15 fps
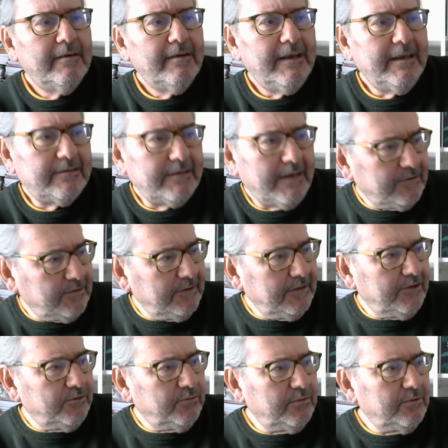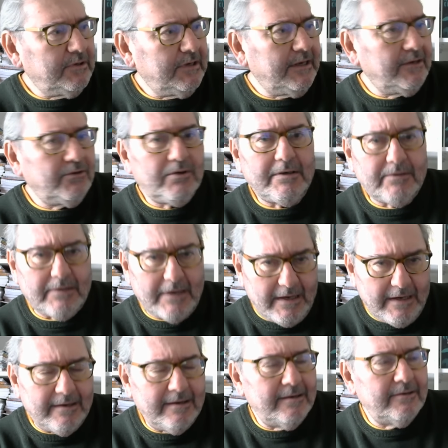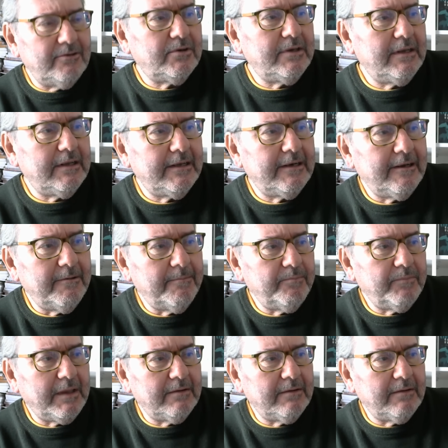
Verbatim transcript: Esasında Türkiye-Cezayir ilişkileri,